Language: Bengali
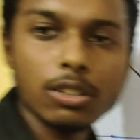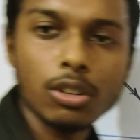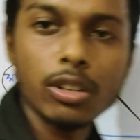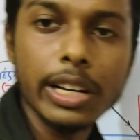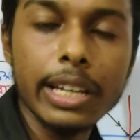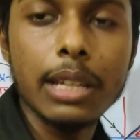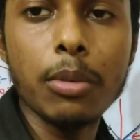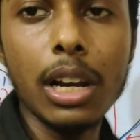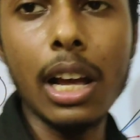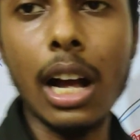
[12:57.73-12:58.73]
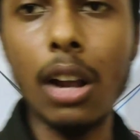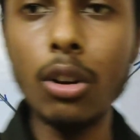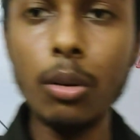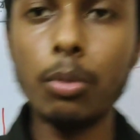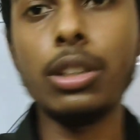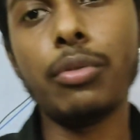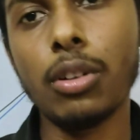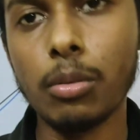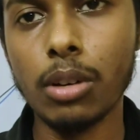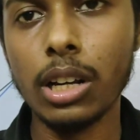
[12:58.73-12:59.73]
আসার ঘটনাকে কি বলে আলোর
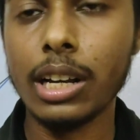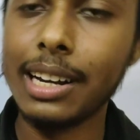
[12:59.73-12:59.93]
প্রতিফলন বলে